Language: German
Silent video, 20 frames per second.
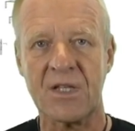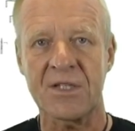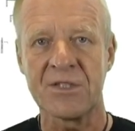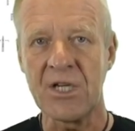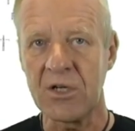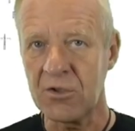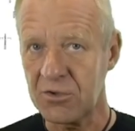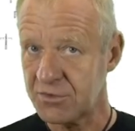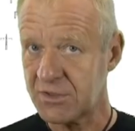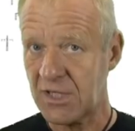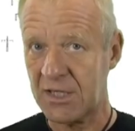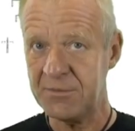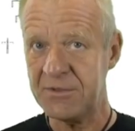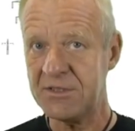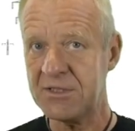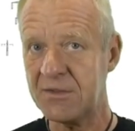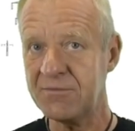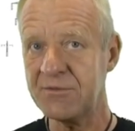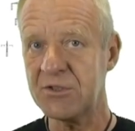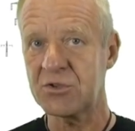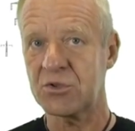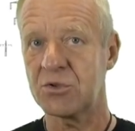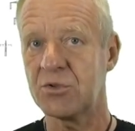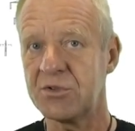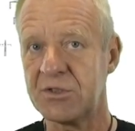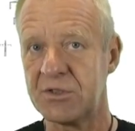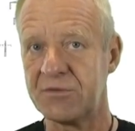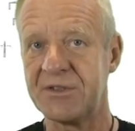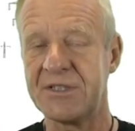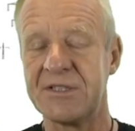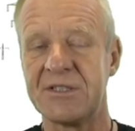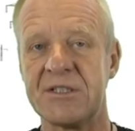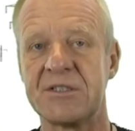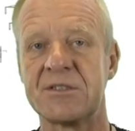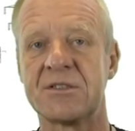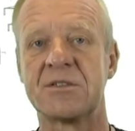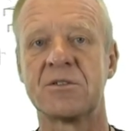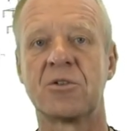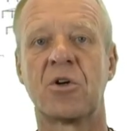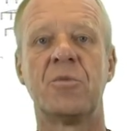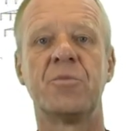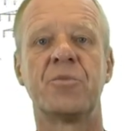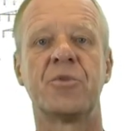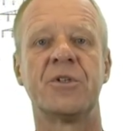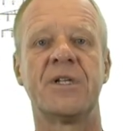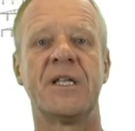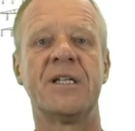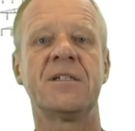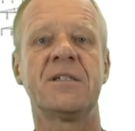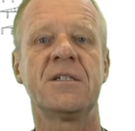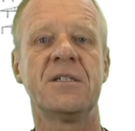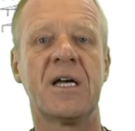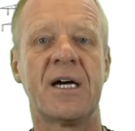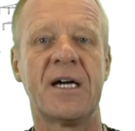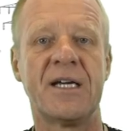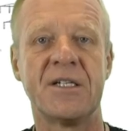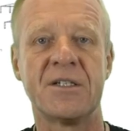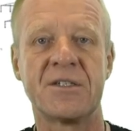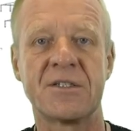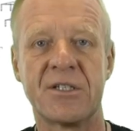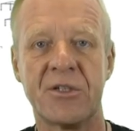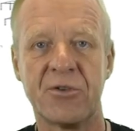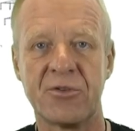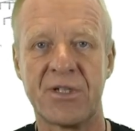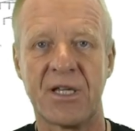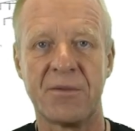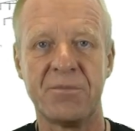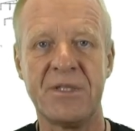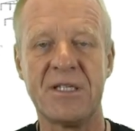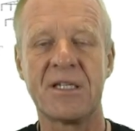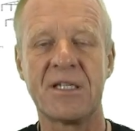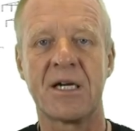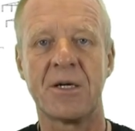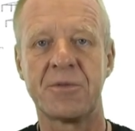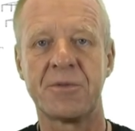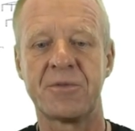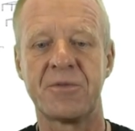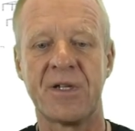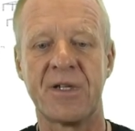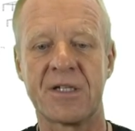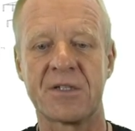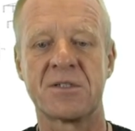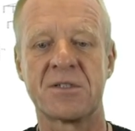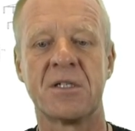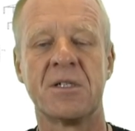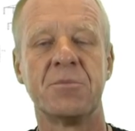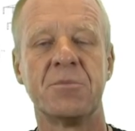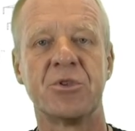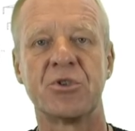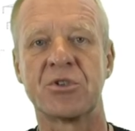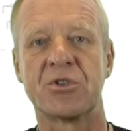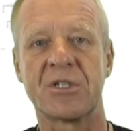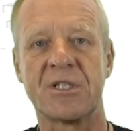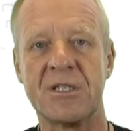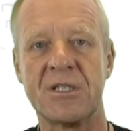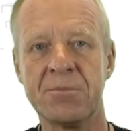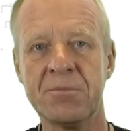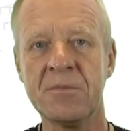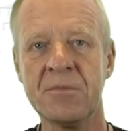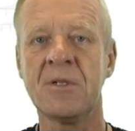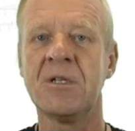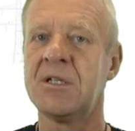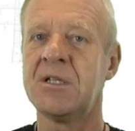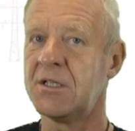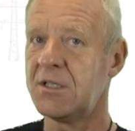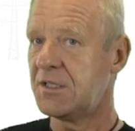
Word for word: Ja, und damit haben wir schon die wichtigsten Komponenten eines Geothermiekraftwerks beschrieben.